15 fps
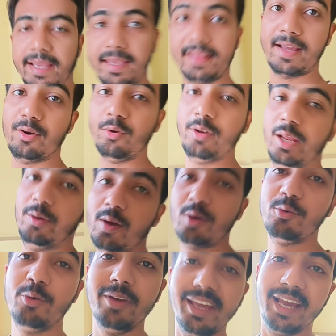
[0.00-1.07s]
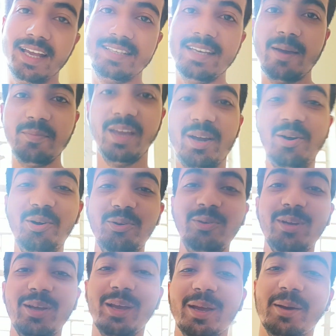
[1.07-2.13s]
দেখো নেওয়াও হয়ে গেছে আমি এখন
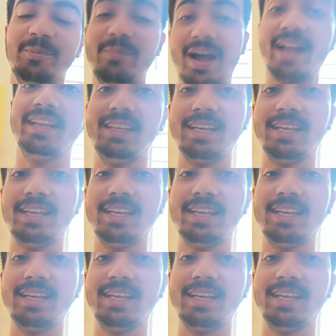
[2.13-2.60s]
বাড়ি